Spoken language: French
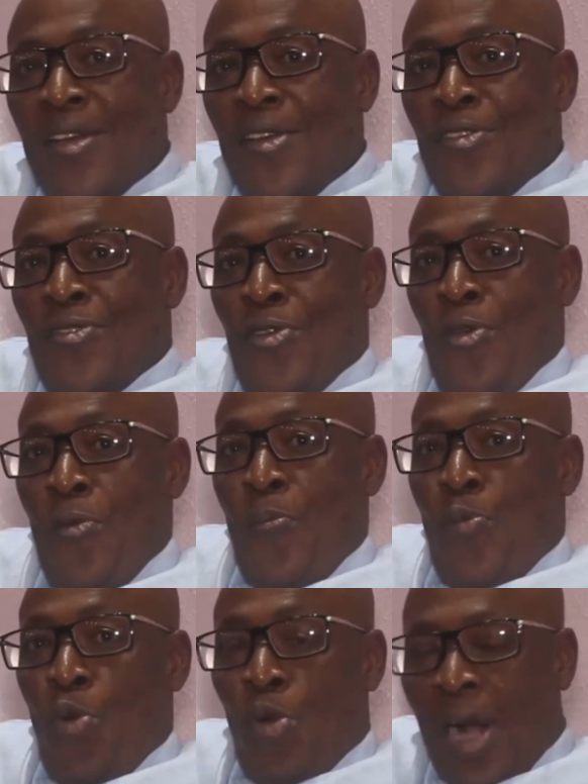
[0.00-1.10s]
se
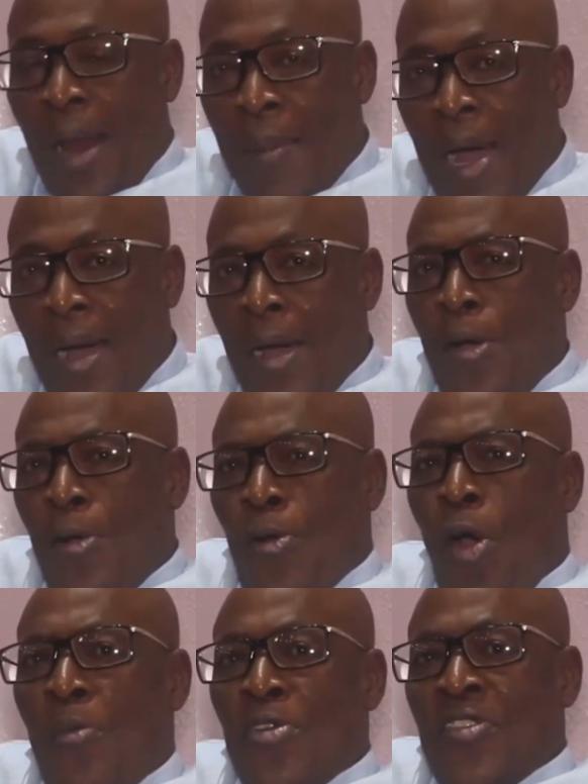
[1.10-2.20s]
proclamant
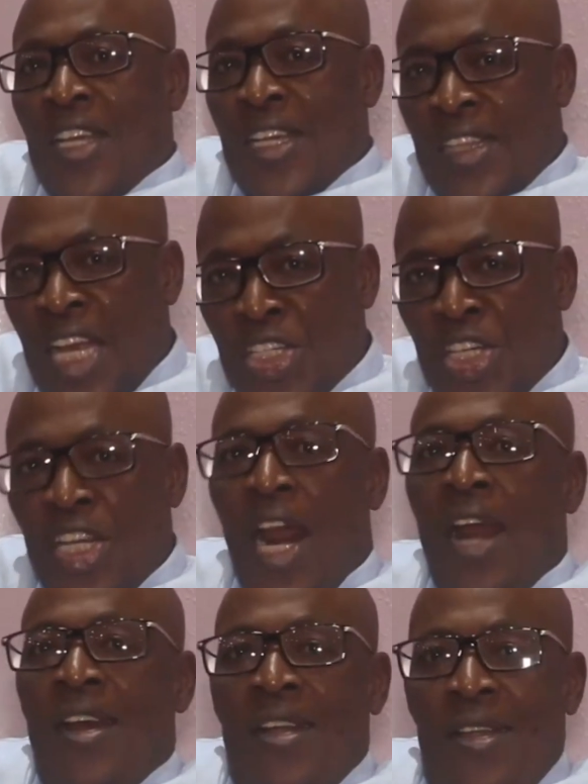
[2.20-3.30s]
comme le secrétaire
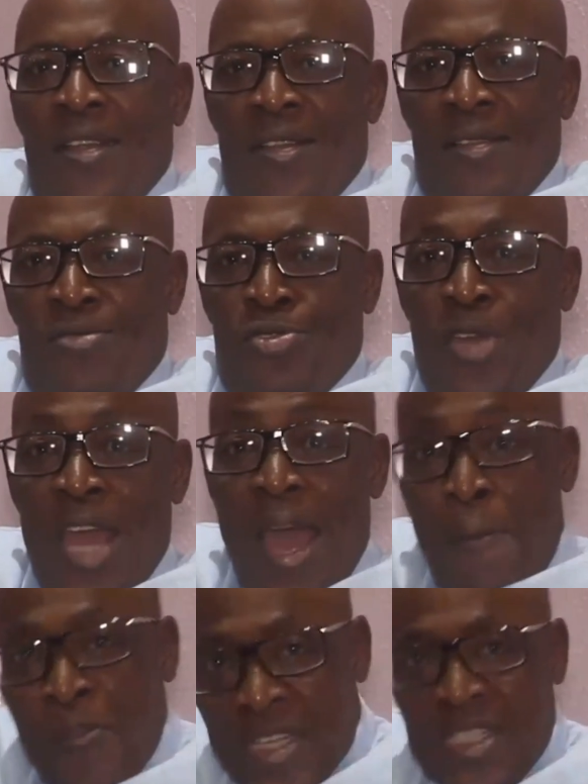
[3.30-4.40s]
général du
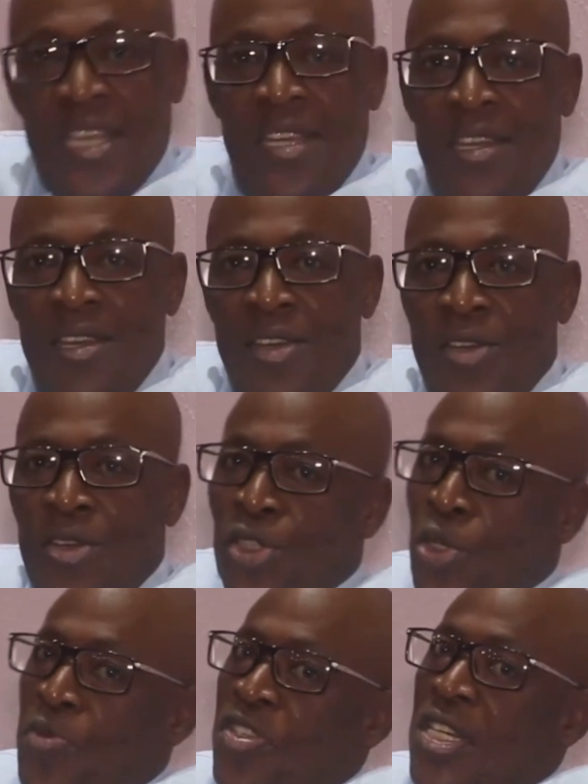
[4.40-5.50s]
MPCI,
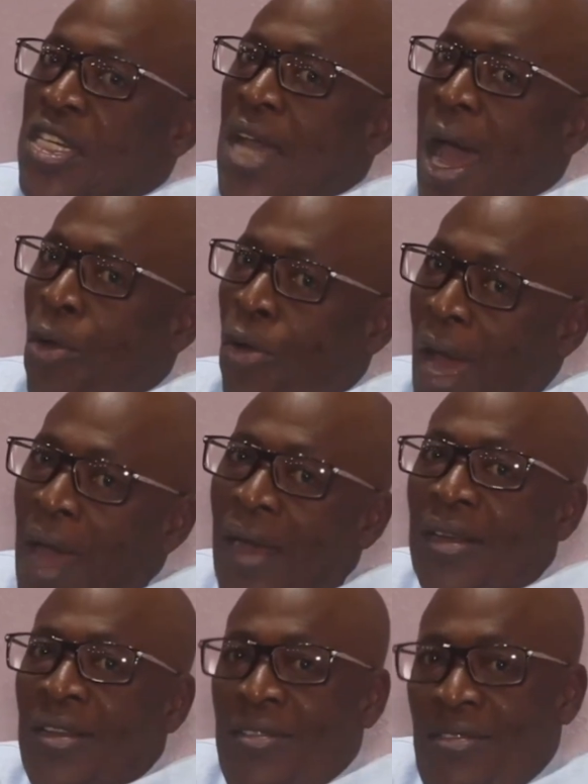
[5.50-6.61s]
je me suis dit, alors là,
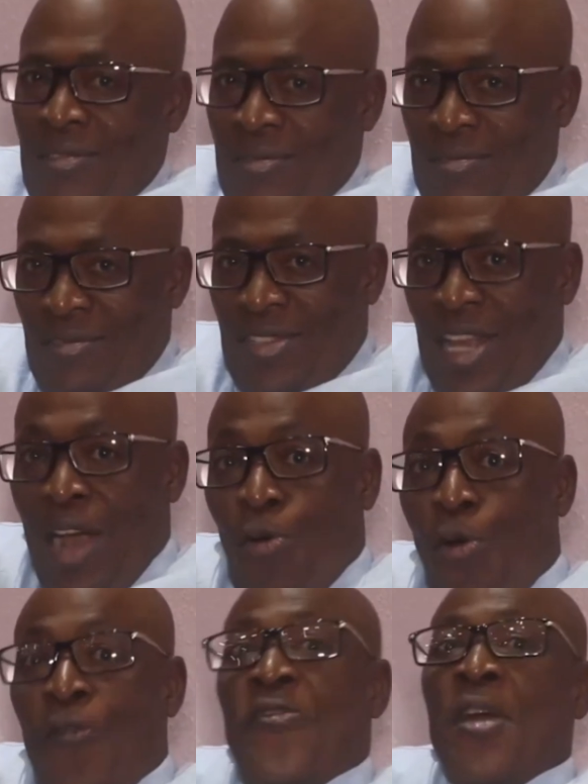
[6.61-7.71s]
ça
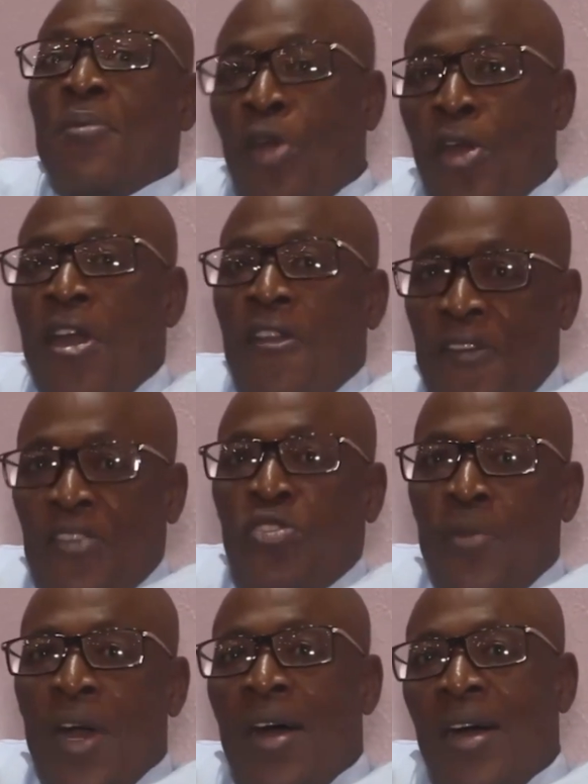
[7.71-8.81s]
confirme que
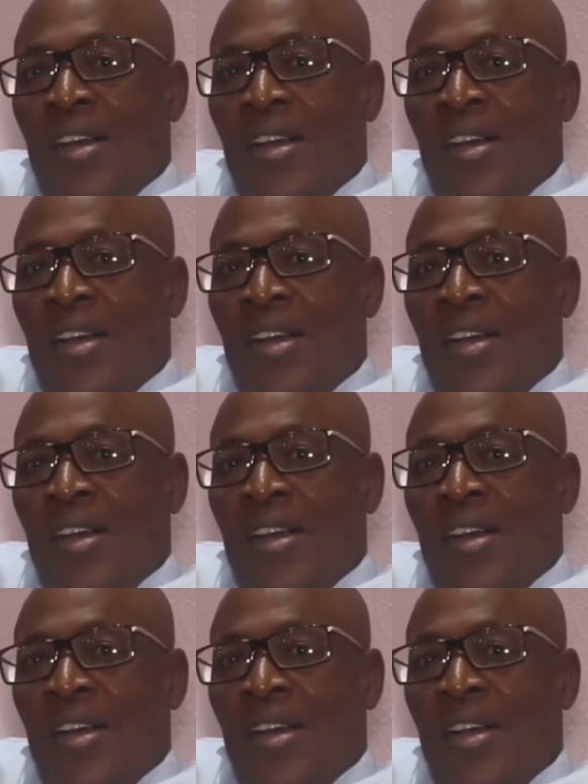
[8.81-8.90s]
effectivement